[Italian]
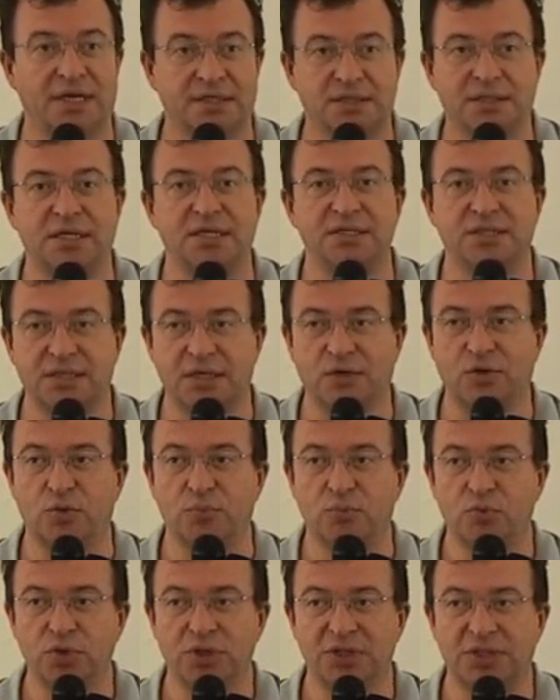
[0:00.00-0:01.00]
la stessa
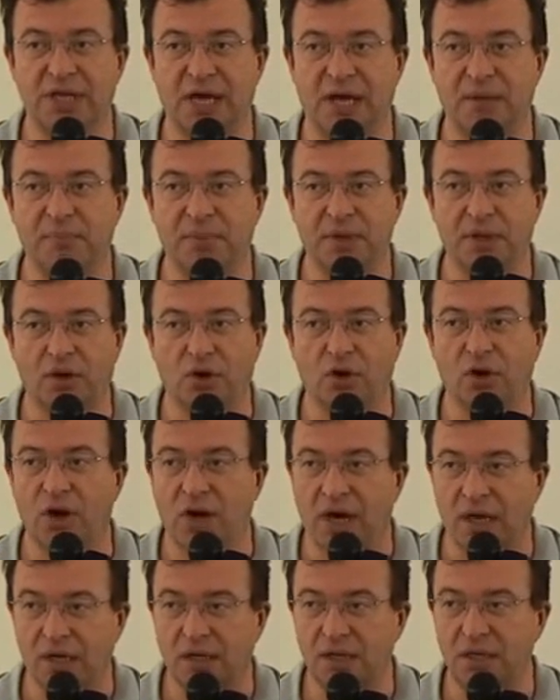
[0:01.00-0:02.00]
comunità
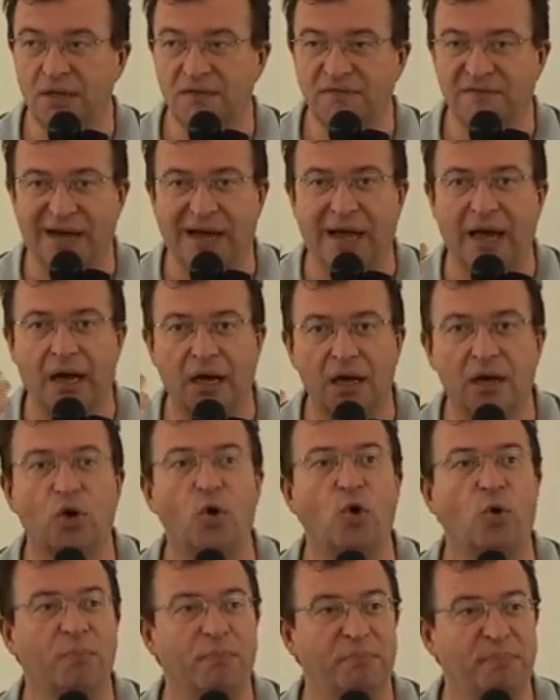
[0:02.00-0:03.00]
però arriva a
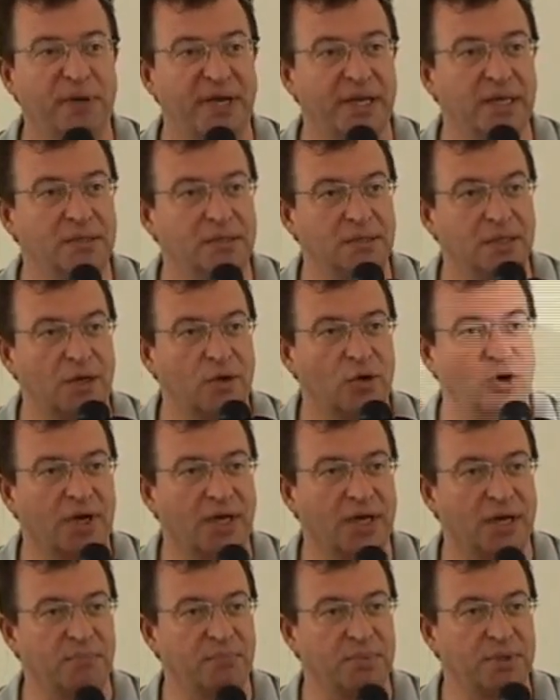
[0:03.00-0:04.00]
comprendere o
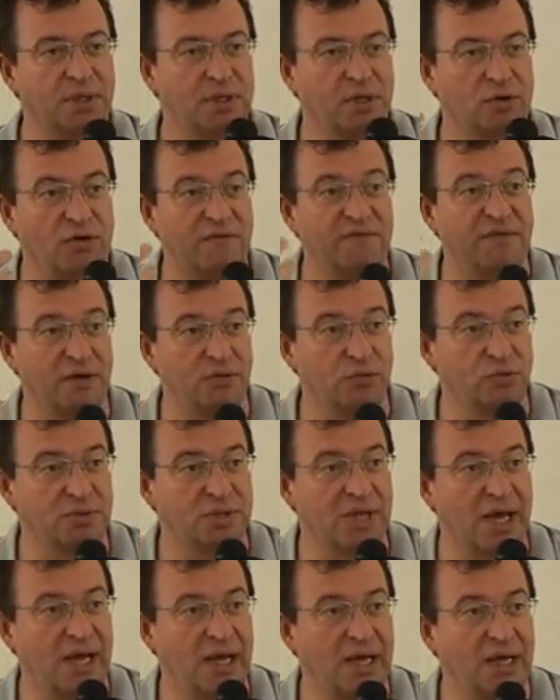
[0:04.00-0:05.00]
a capire o a
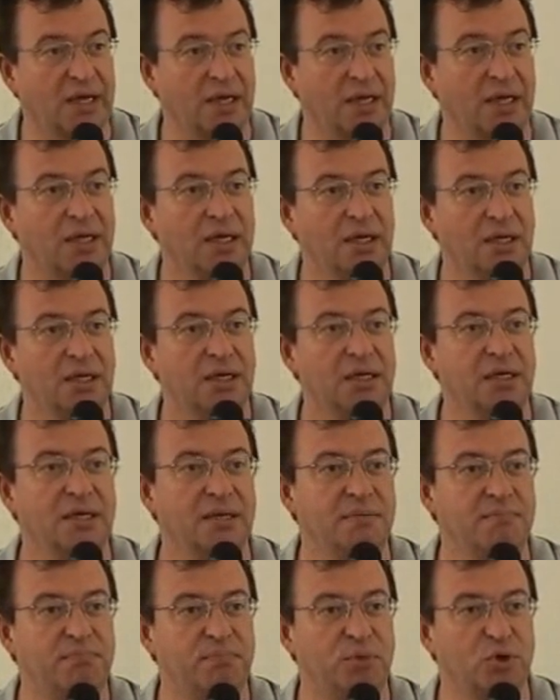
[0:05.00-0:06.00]
valutare
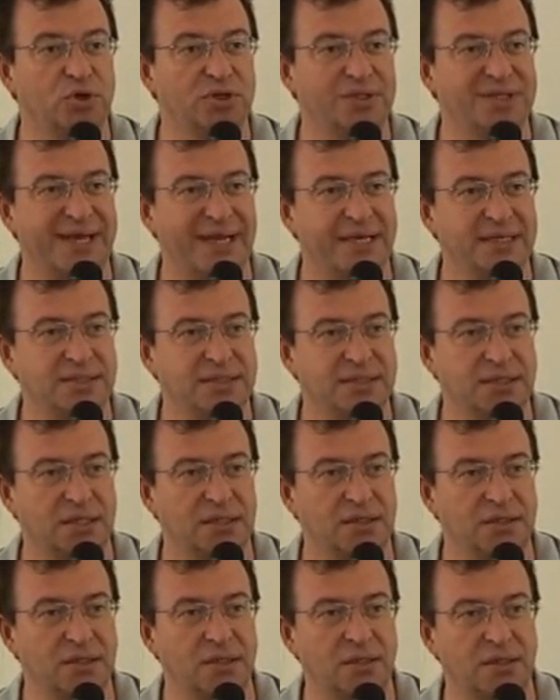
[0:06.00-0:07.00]

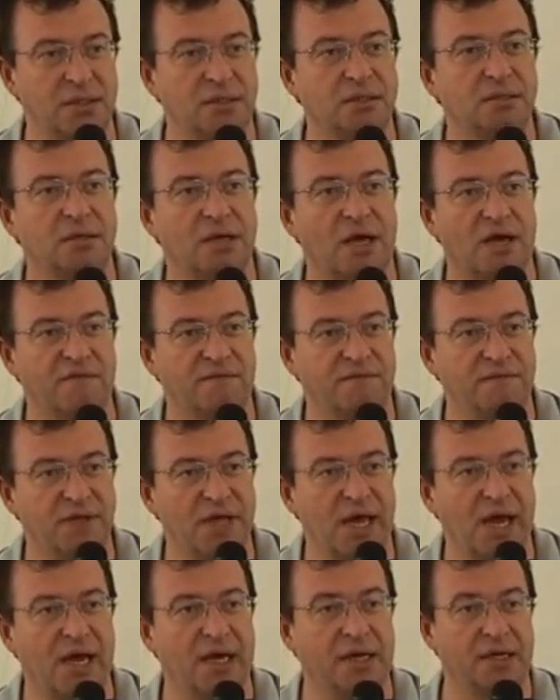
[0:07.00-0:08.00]
l'importanza di
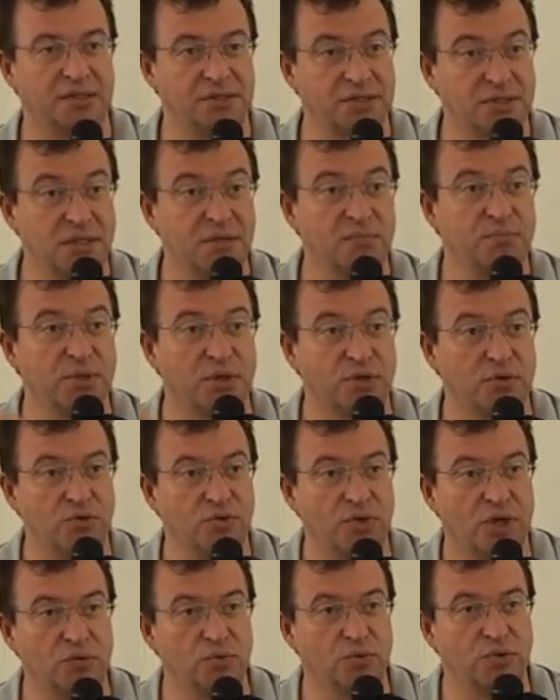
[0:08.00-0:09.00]
avviare sempre
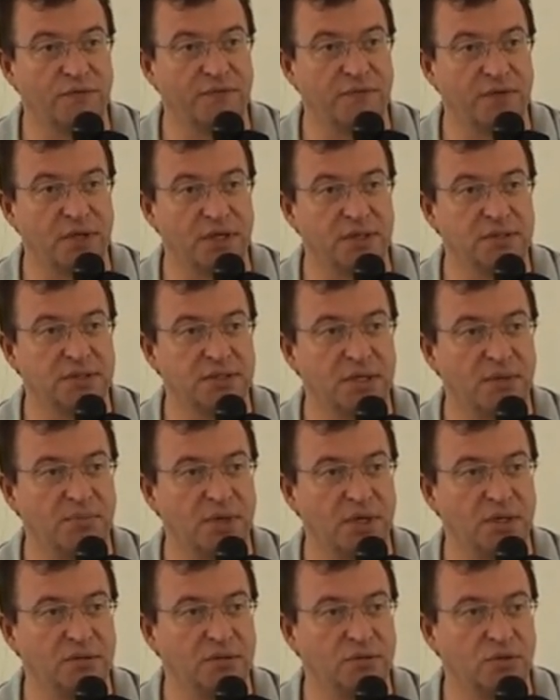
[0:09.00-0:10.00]
con
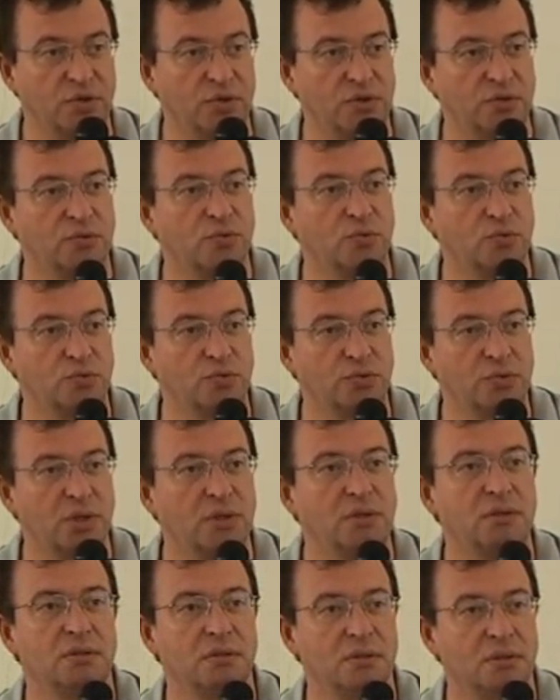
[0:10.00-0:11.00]
autofinanziamento
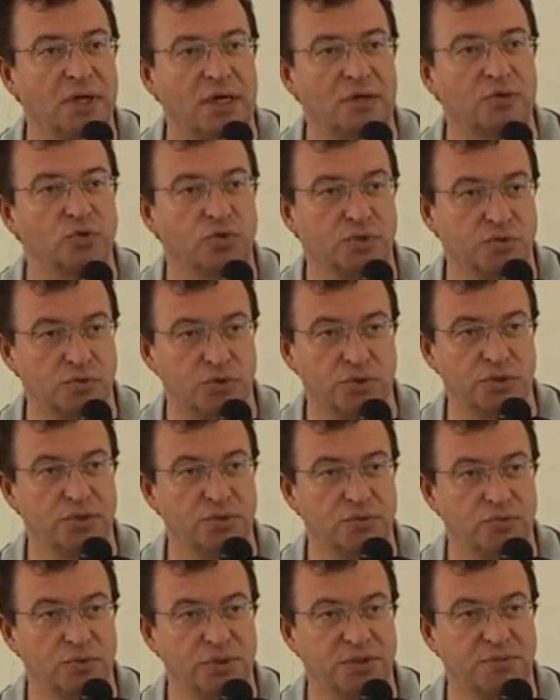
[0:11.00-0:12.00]
un, la
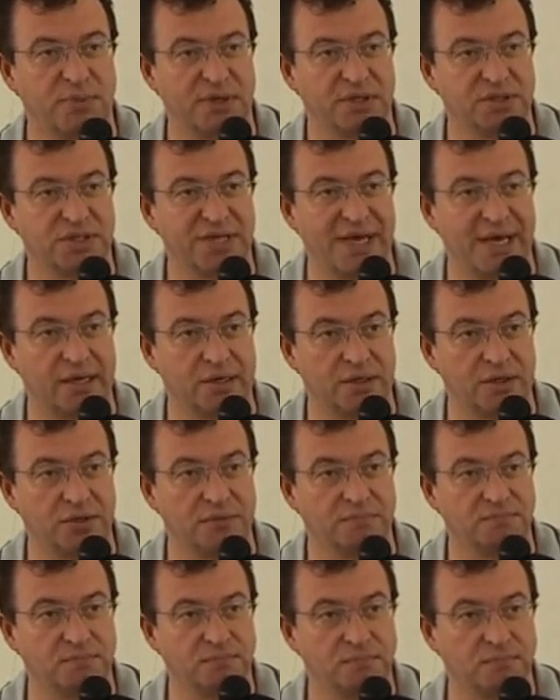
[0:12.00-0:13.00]
costruzione di un
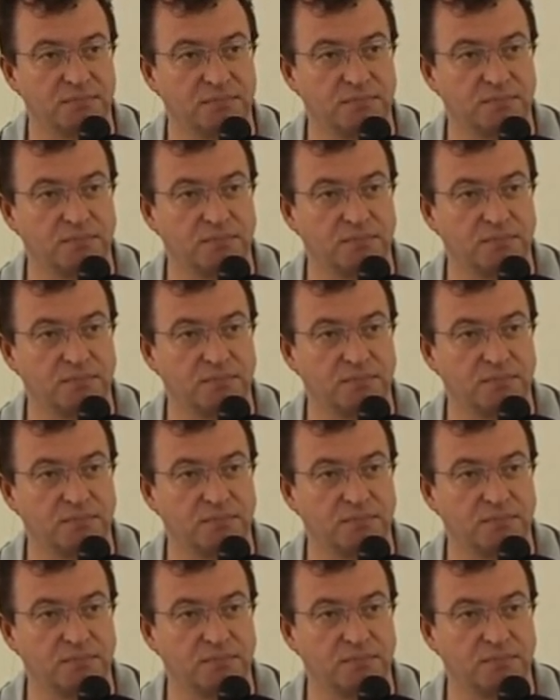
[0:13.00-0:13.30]
dispensario,